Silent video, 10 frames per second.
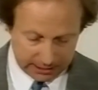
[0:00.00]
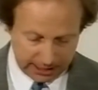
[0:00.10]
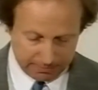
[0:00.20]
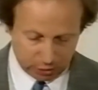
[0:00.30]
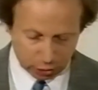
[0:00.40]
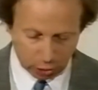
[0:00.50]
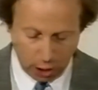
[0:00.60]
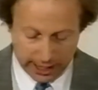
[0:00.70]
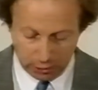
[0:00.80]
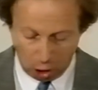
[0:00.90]
dem
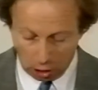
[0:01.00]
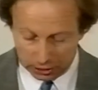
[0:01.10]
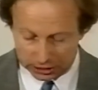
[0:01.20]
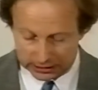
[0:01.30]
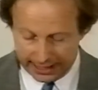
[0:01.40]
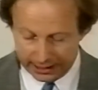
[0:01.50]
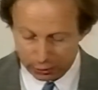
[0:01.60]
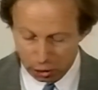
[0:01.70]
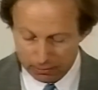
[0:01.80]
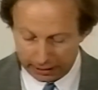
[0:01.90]
treuen Ochsen
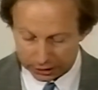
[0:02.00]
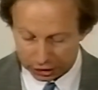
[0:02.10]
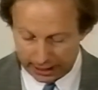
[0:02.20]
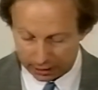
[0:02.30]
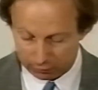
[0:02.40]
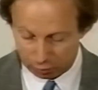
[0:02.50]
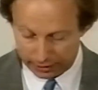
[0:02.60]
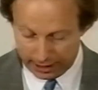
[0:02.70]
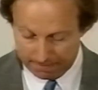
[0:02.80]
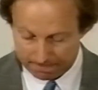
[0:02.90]
gegenübergestellt
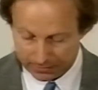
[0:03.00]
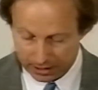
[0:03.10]
wurde,